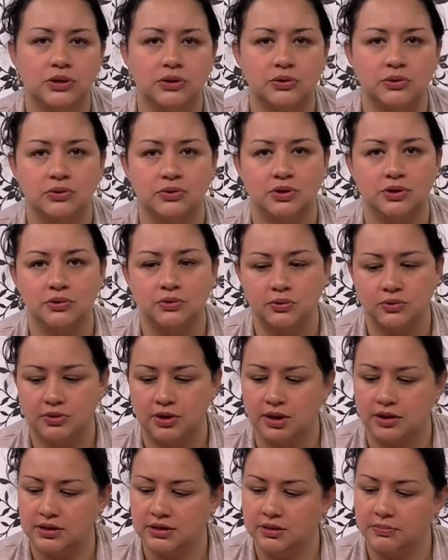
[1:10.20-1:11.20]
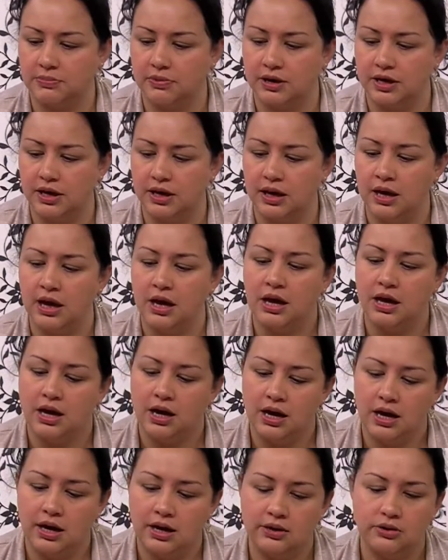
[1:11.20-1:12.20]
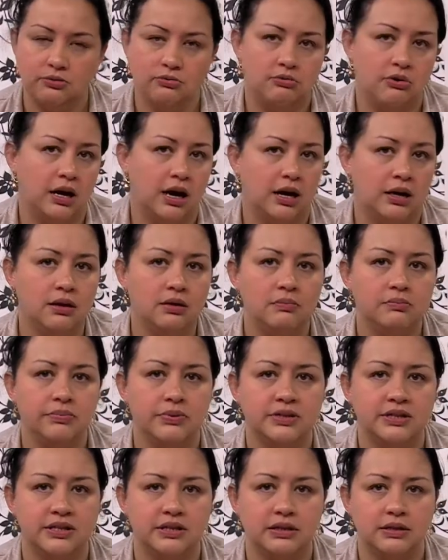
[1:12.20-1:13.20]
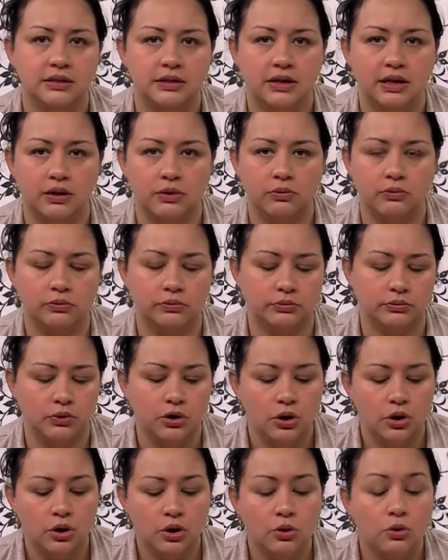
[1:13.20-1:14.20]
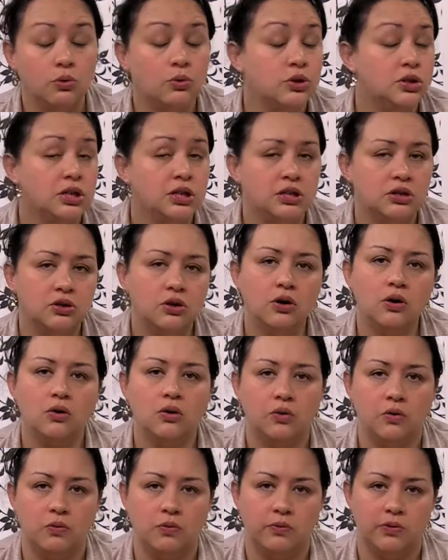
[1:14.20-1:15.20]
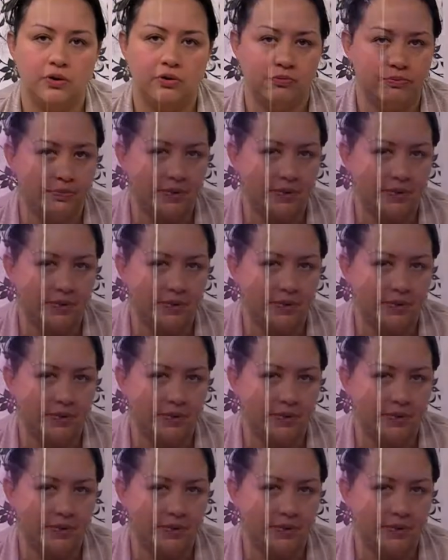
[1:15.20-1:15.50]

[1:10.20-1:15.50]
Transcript: entonces usted se puede ayudar pues de un cuchillo o de un